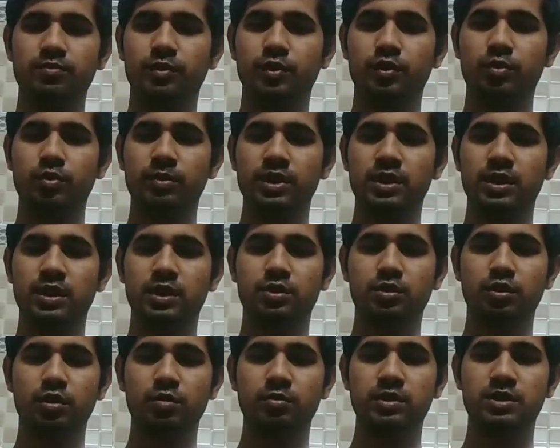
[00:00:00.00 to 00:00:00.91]
প্রথমে দেখতে
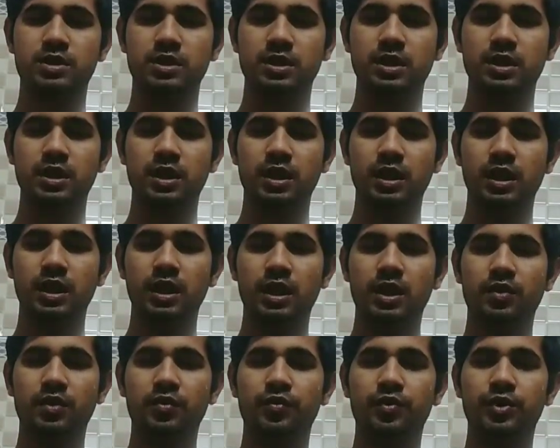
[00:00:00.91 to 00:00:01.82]
হবে যে
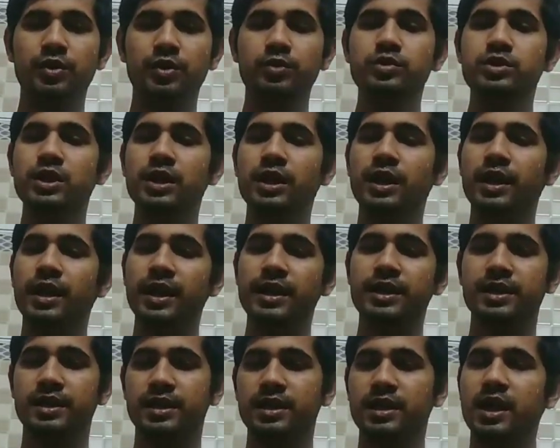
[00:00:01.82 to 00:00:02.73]
ফিউজের
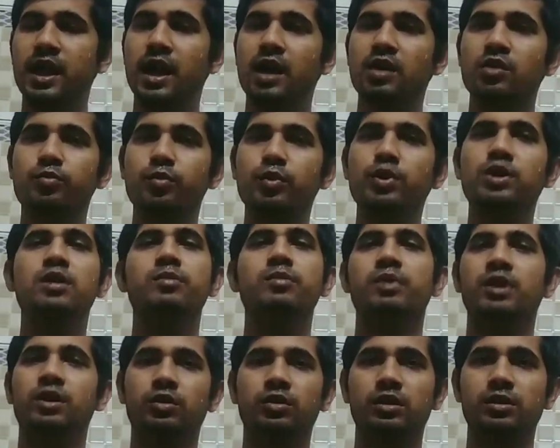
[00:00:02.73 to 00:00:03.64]
রেটিং কার উপর
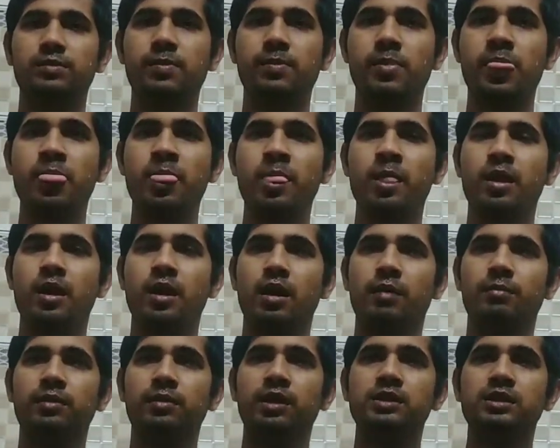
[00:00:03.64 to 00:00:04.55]
ডিপেন্ড করে
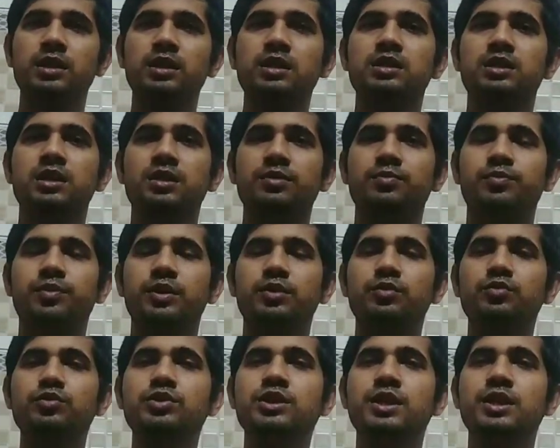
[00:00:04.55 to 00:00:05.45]
আমরা জানি যে
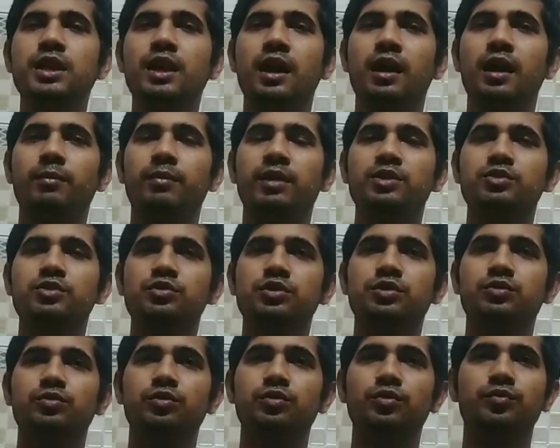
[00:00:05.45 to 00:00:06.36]
ফিউজের আমরা যদি
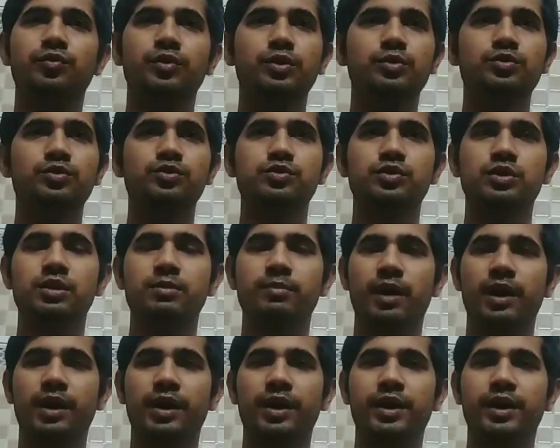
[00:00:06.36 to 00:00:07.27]
কোনো ফিউজ যদি
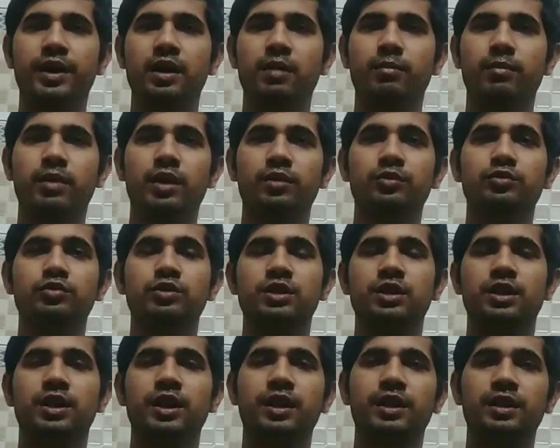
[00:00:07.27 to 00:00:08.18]
মার্কেটে আমরা যদি
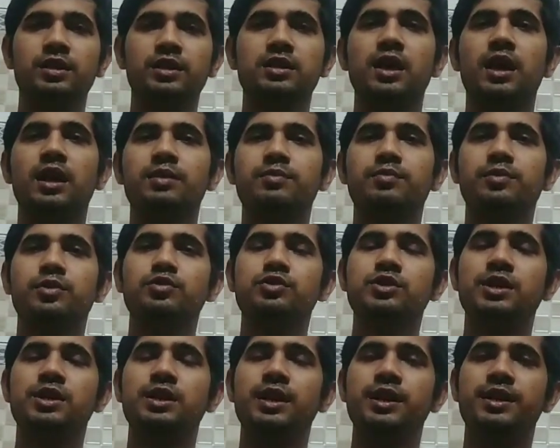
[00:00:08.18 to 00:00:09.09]
কিনি তাহলে
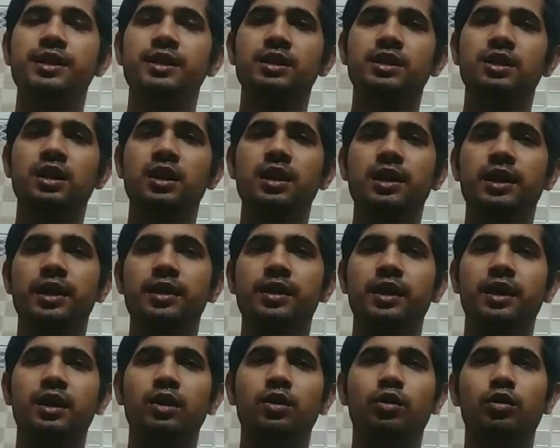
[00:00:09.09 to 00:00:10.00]
ফিউজের রেটিং কী লেখা
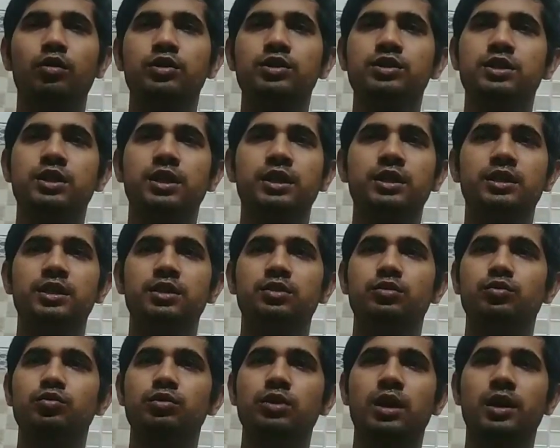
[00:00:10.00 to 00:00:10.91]
থাকে অলওয়েজ দেখি দিয়ে
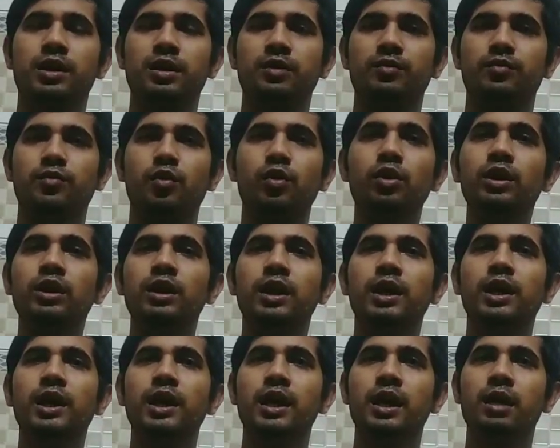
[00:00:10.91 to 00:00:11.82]
টু থার্টি ভোল্ট
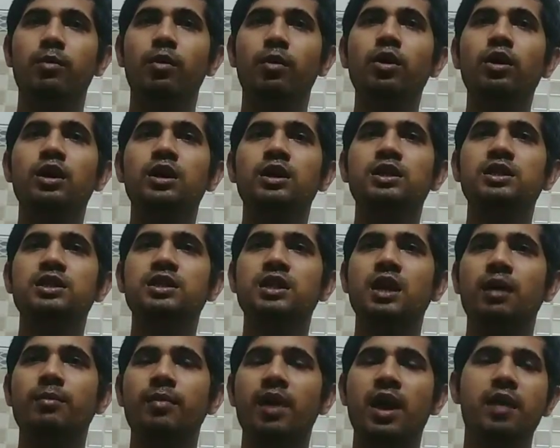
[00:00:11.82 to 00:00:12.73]
এবং
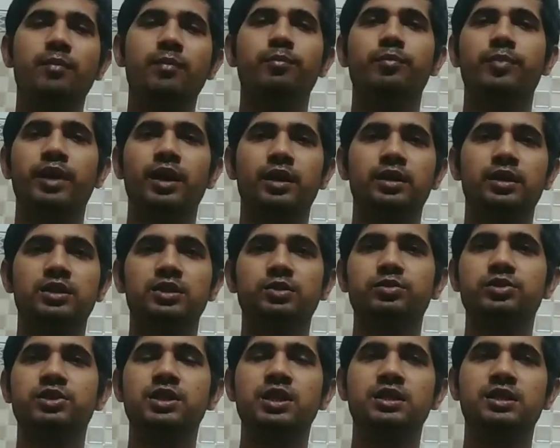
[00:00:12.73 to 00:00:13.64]
সাম অ্যাম্পিয়ার যেমন
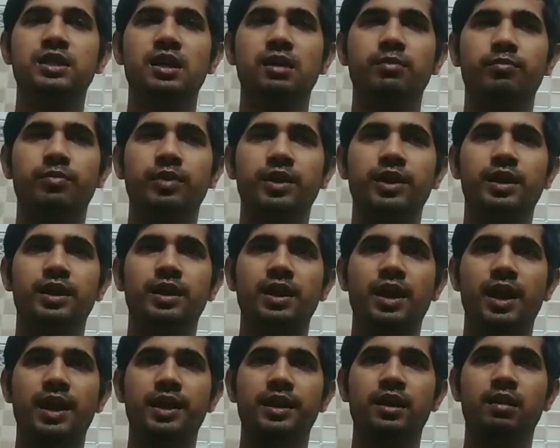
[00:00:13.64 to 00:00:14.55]
সিক্স অ্যাম্পিয়ার
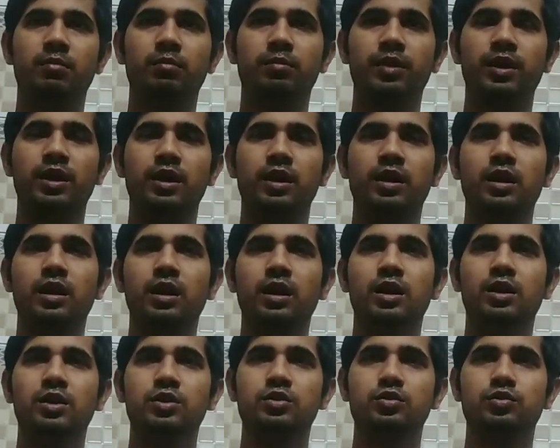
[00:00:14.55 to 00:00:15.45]
নাইন অ্যাম্পিয়ার
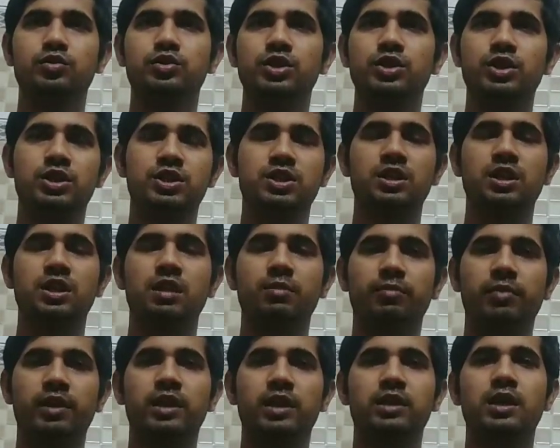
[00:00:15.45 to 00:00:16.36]
তো সিক্সটিন
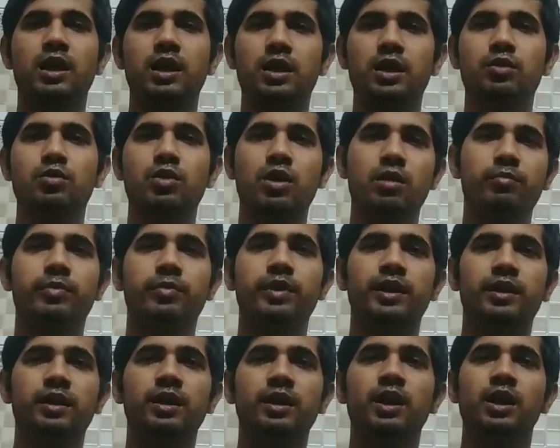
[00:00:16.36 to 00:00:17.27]
অ্যাম্পিয়ার থার্টি টু
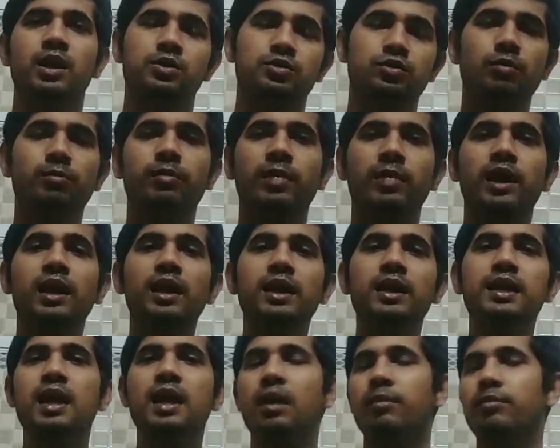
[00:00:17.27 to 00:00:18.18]
অ্যাম্পিয়ার সো
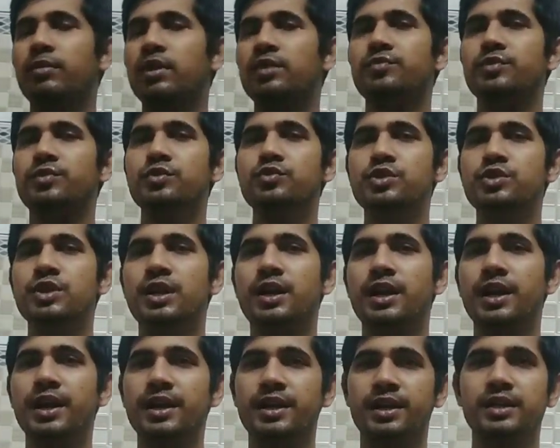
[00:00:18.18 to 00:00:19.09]
মেনলি আমরা ফিউজের
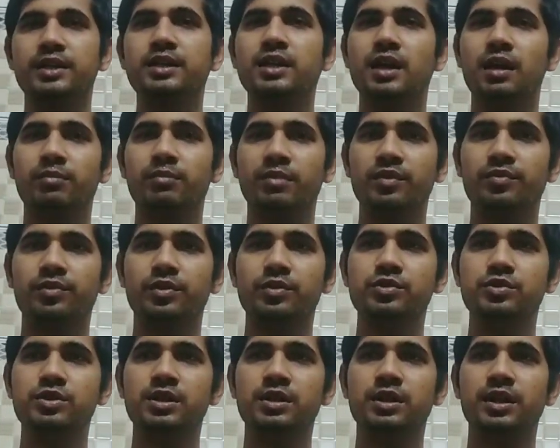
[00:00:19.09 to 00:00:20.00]
রেটিং আমরা
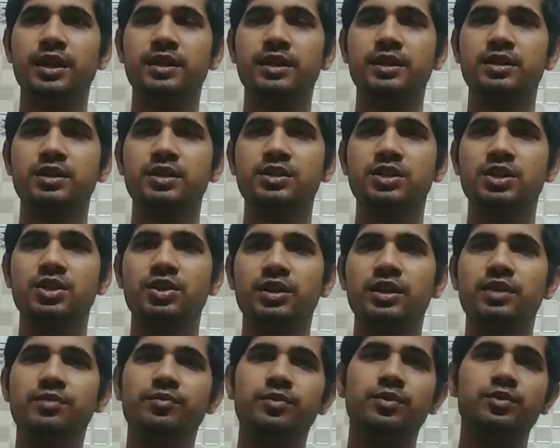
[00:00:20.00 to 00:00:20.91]
ফিউজের রেটিং কিসে
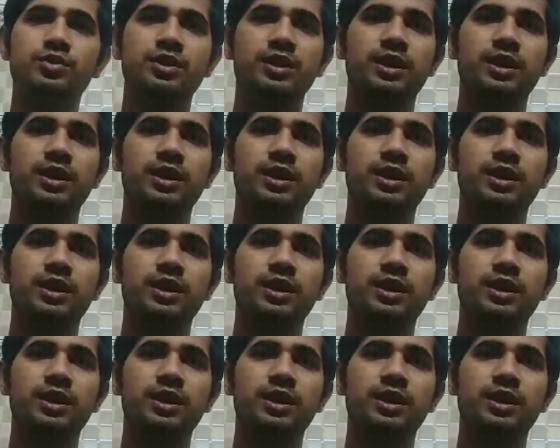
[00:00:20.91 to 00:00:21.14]
দেখি ফিউজের